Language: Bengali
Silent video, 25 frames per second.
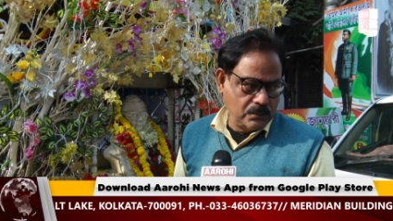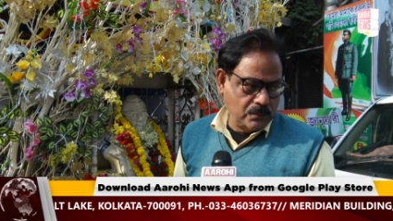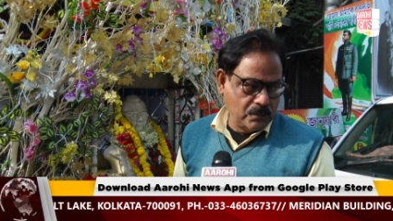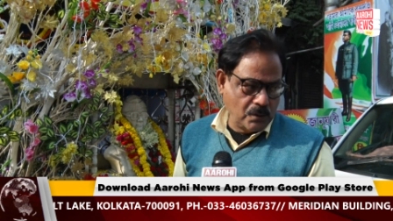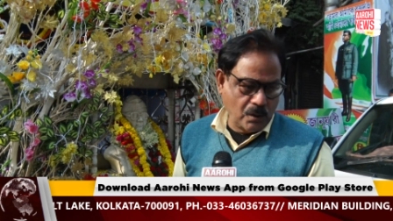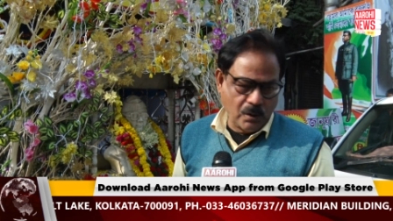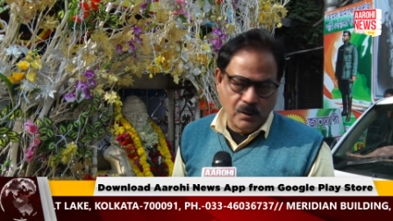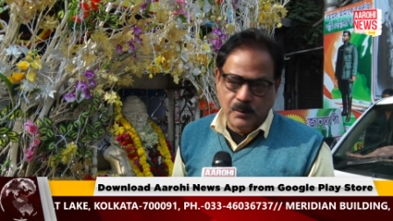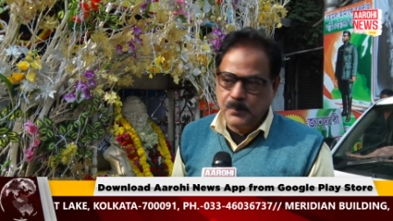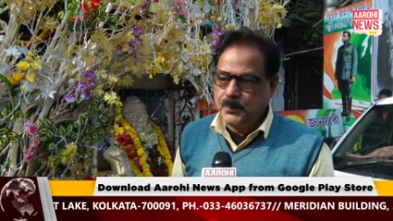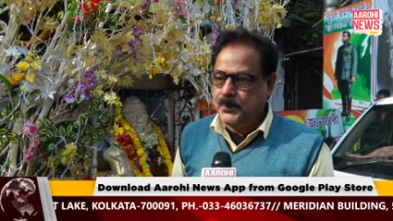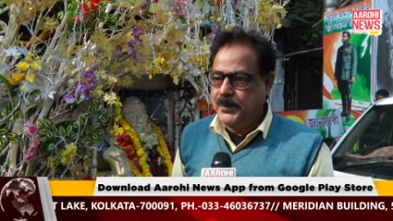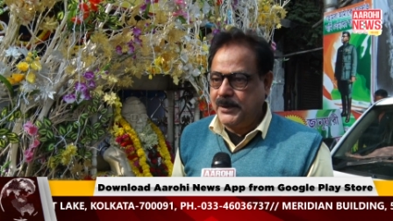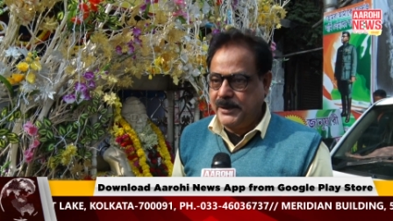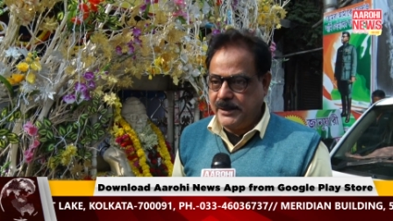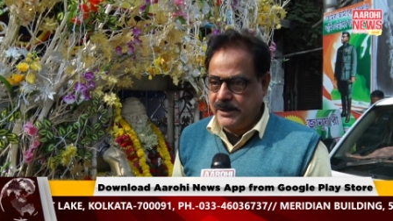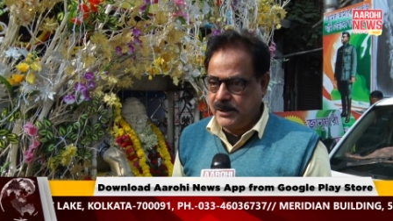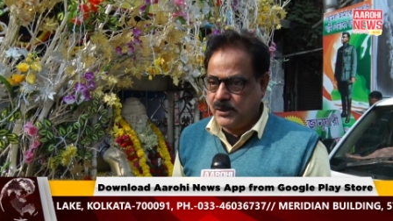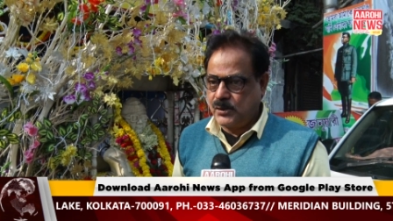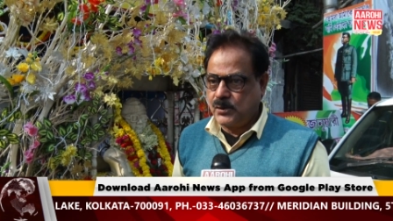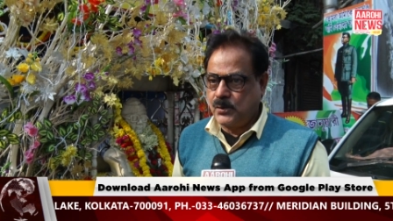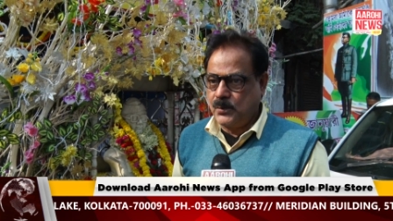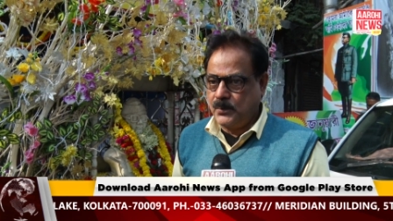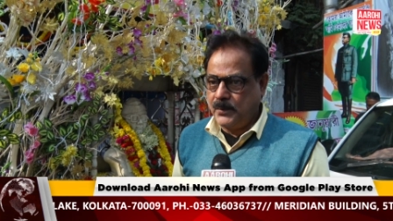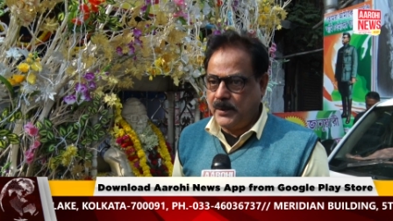তখন ব্রিটিশ
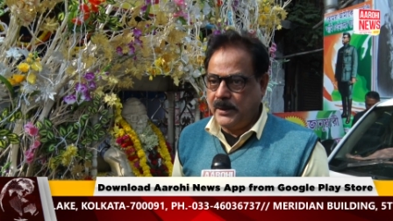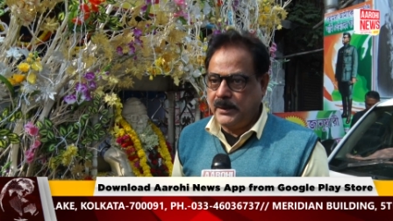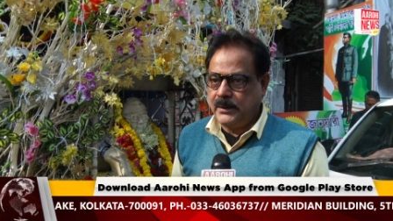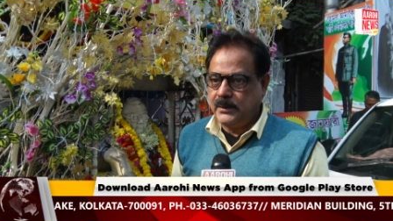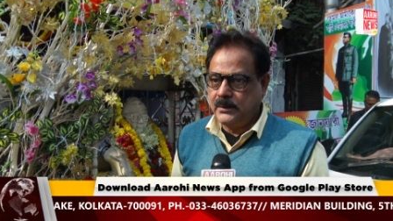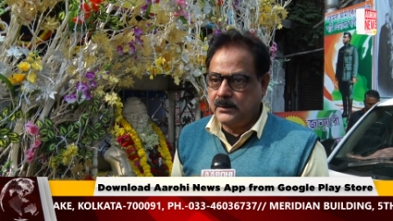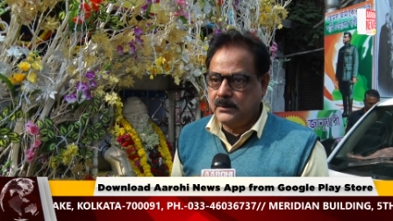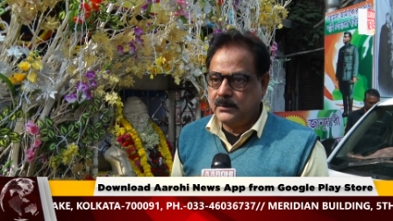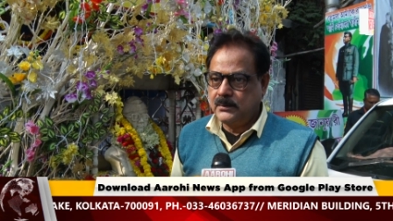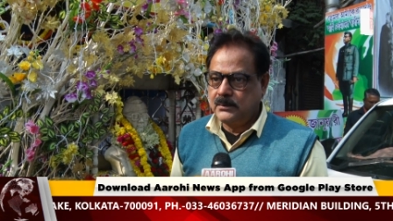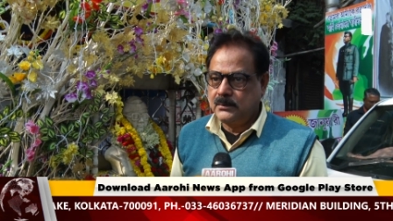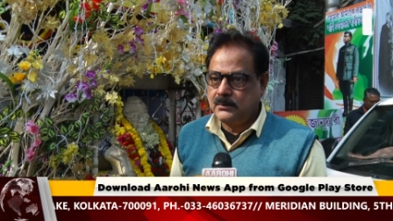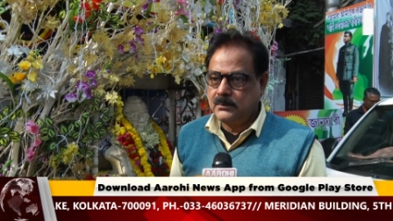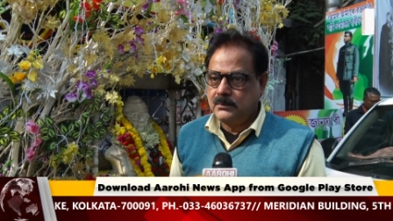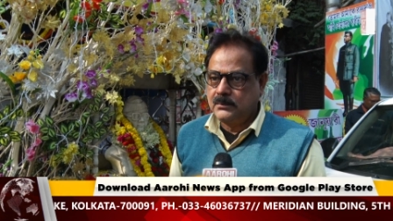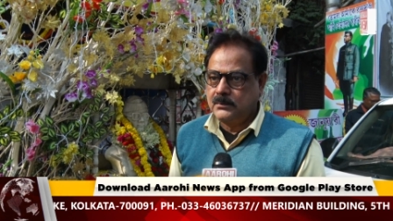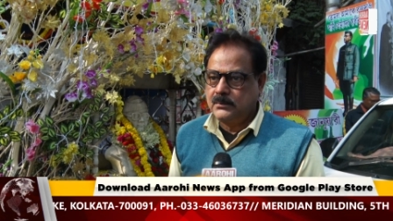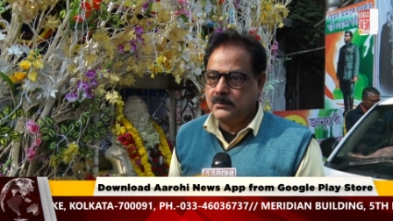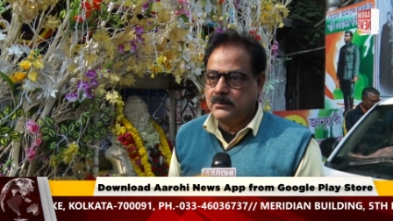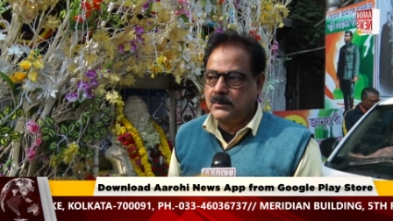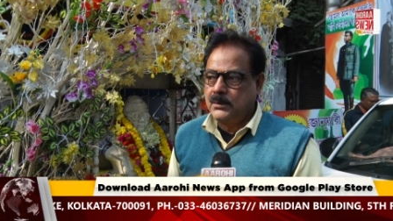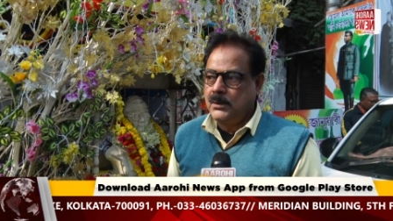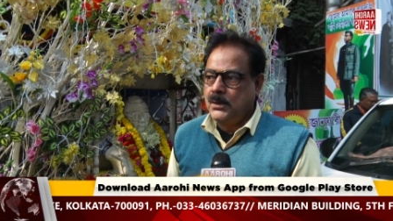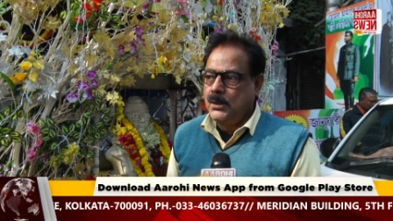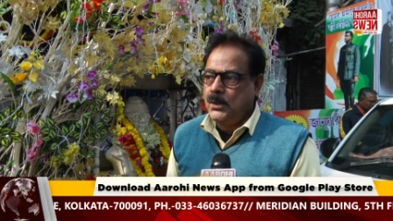সময়
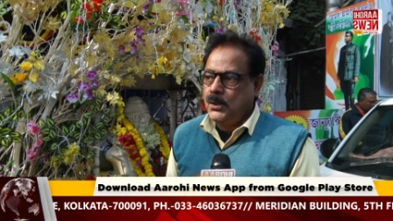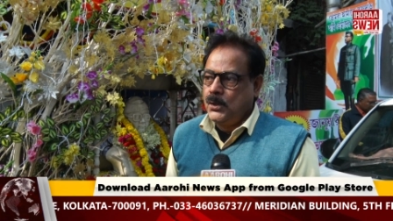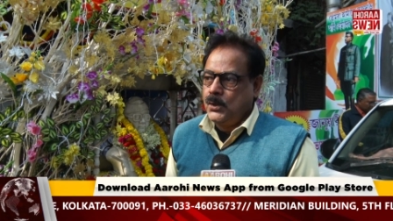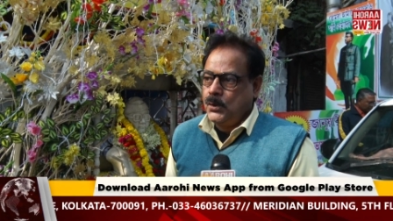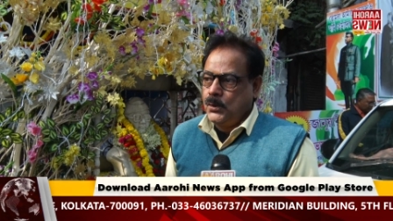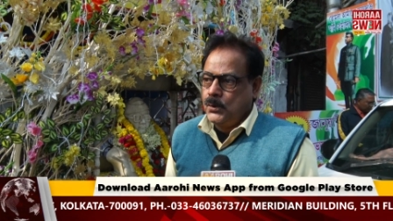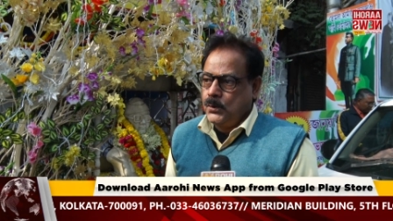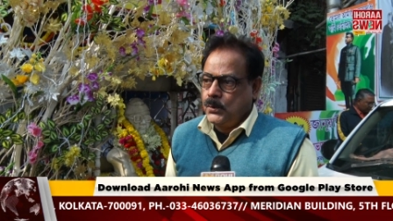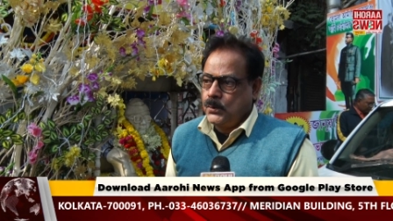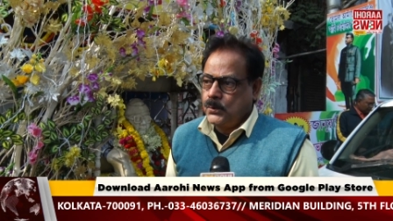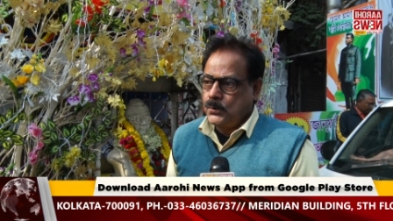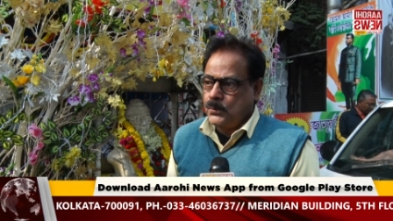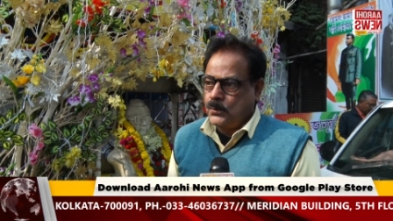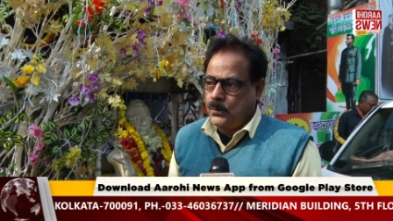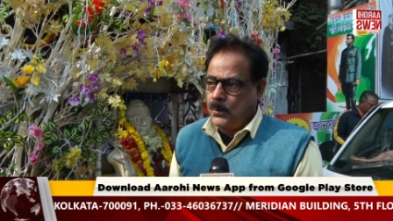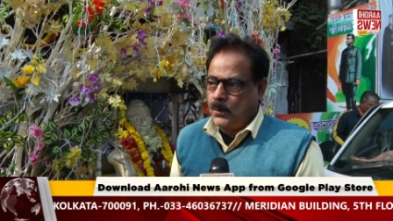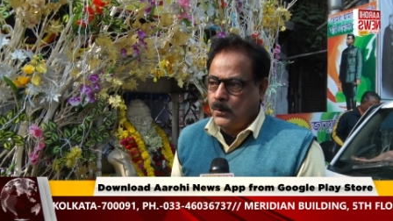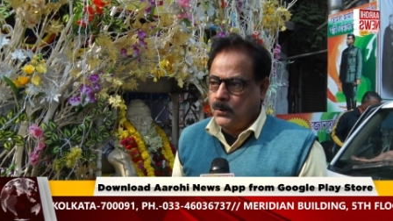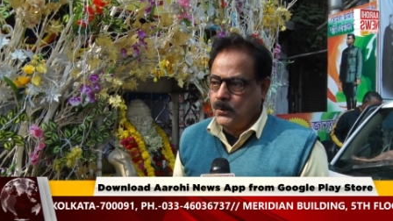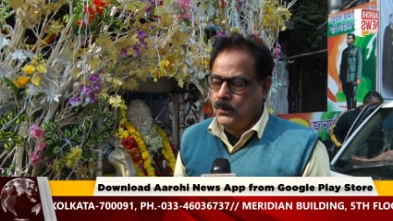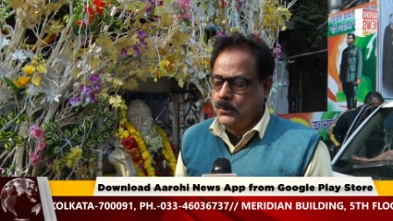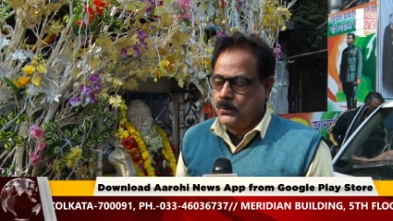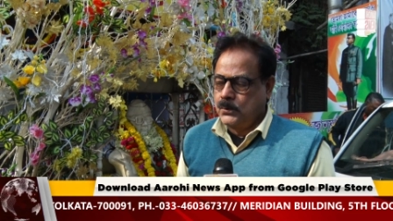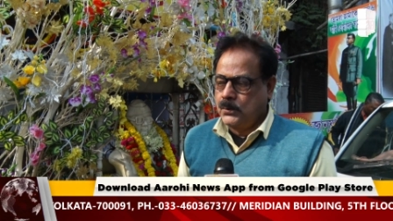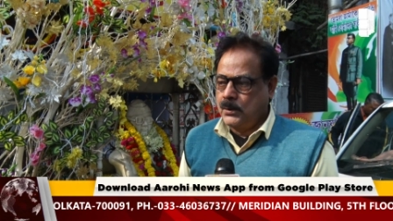
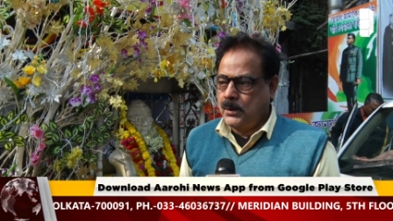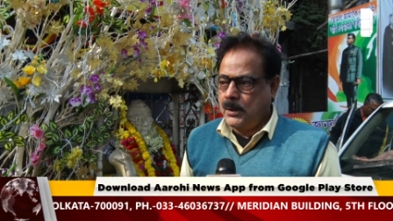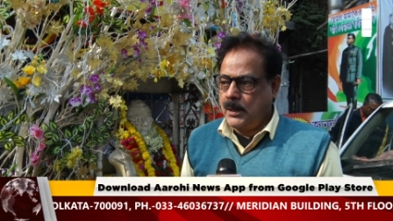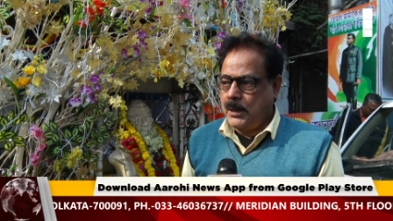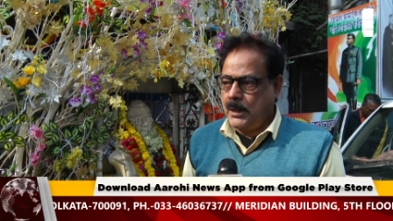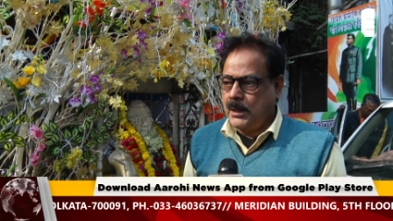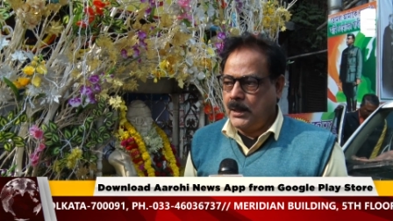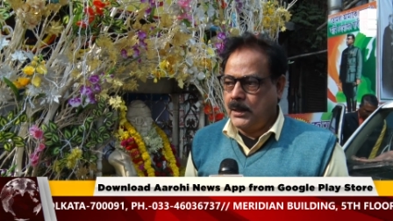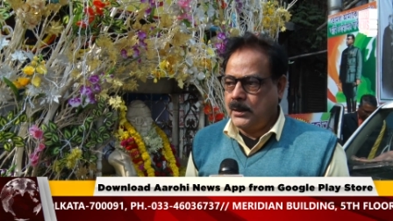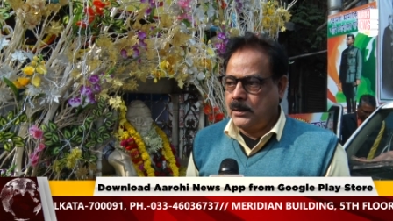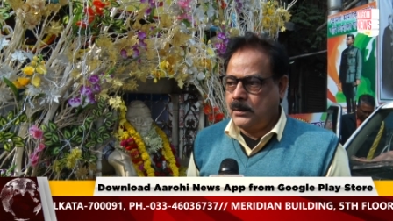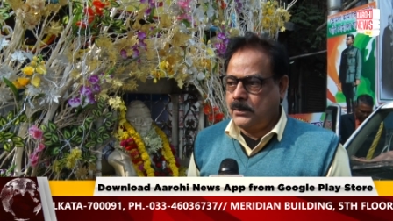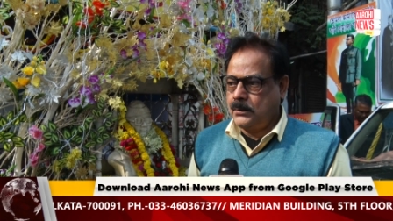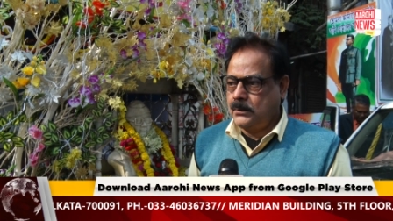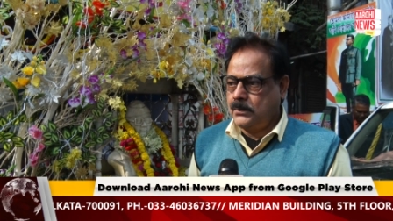তখন আর